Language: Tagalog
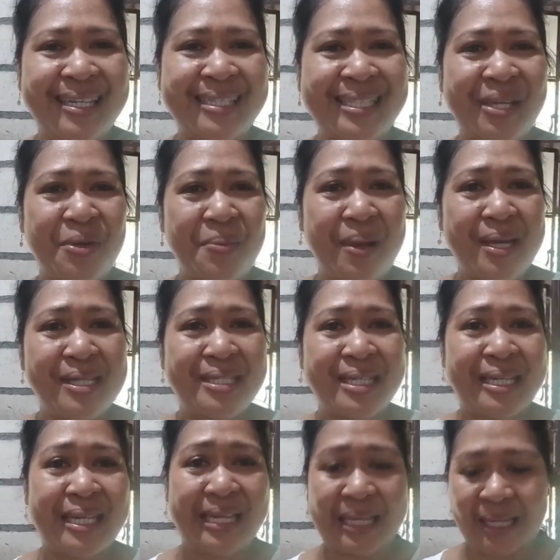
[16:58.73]
kasi kumain
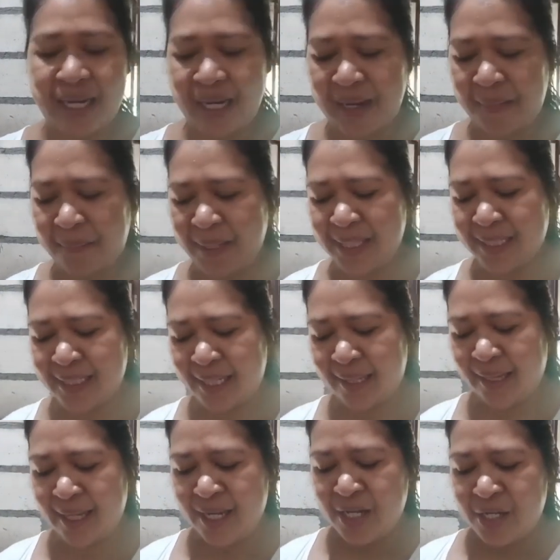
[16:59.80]
siya kanina ng pansit.
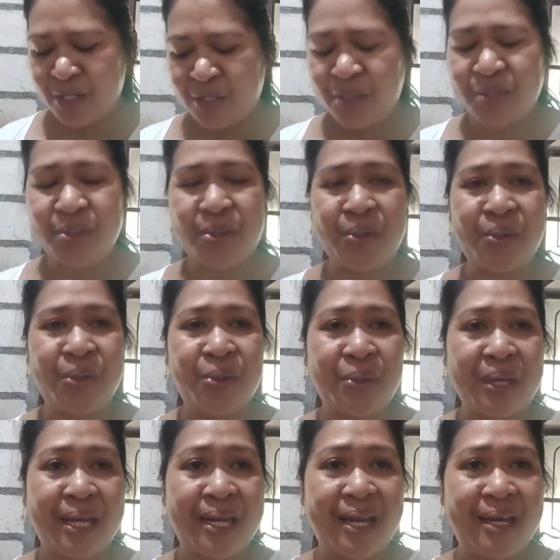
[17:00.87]
So,
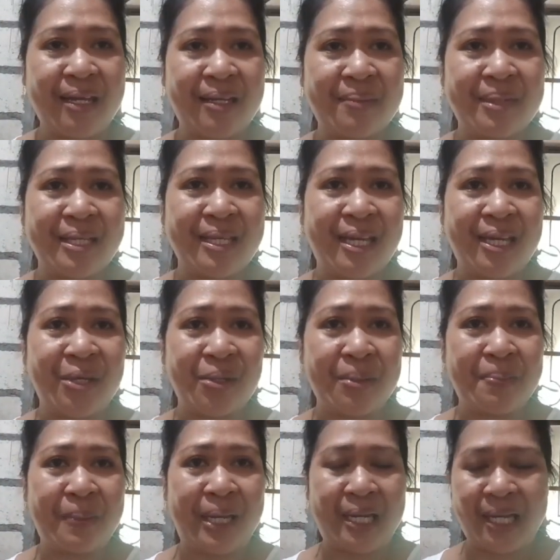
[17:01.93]
yung kinain naman niya,
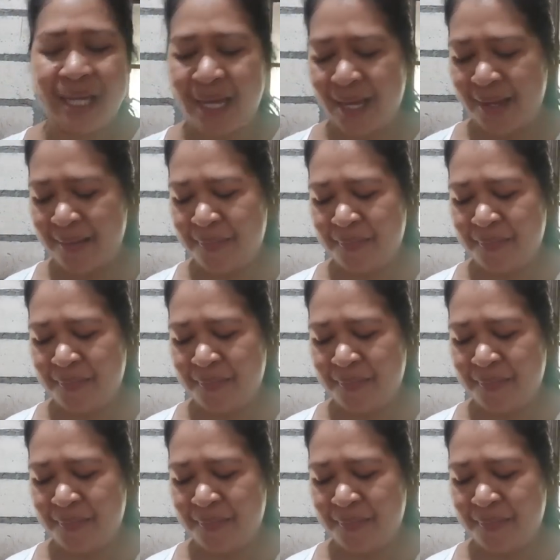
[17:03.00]
yung ipaliya.